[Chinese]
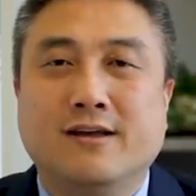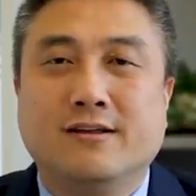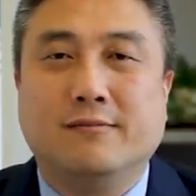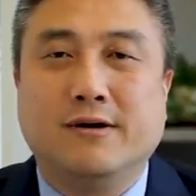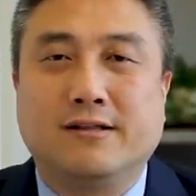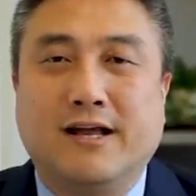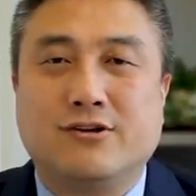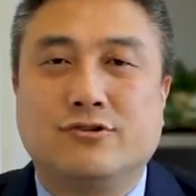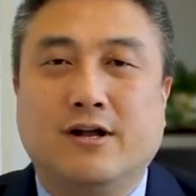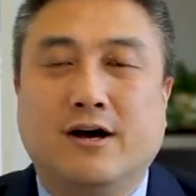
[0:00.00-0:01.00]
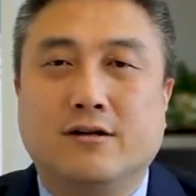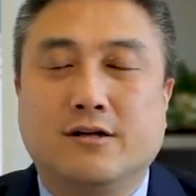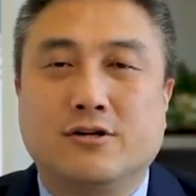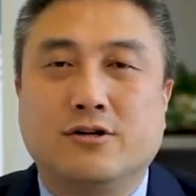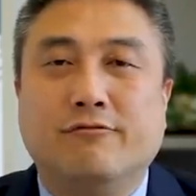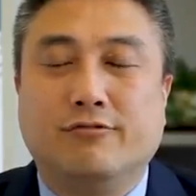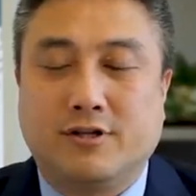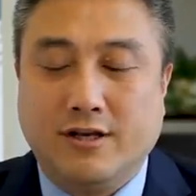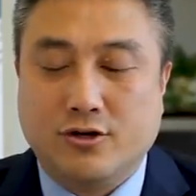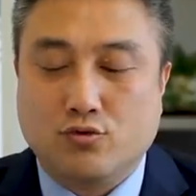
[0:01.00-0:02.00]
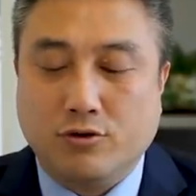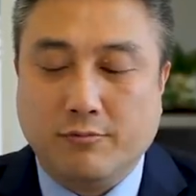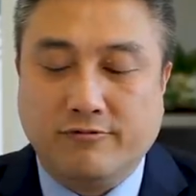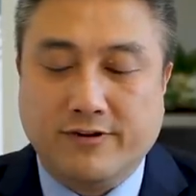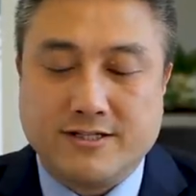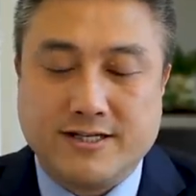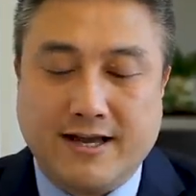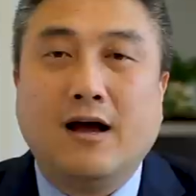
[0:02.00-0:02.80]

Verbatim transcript: 那么但是呢，这个政府替你出一部分钱。